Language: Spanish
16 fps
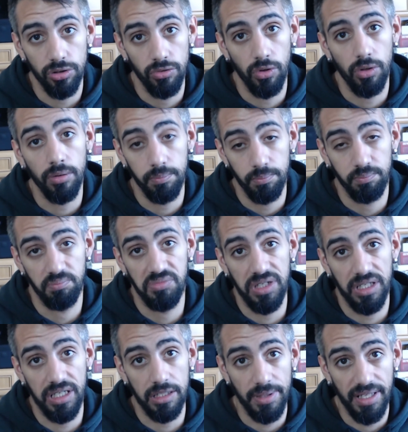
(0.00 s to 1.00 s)
Luego
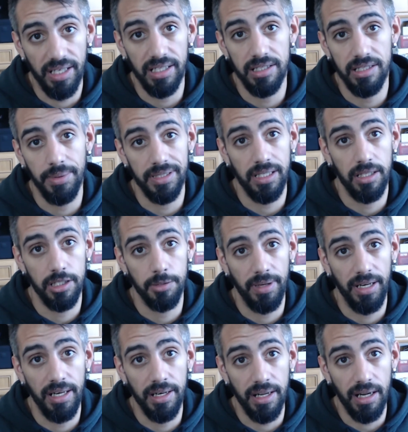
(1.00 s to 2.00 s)
sí que es verdad que si vas a
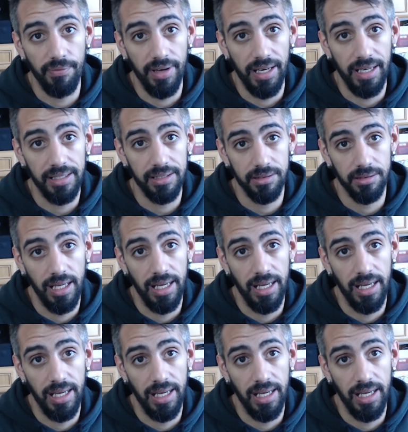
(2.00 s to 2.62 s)
disparar en ráfagas,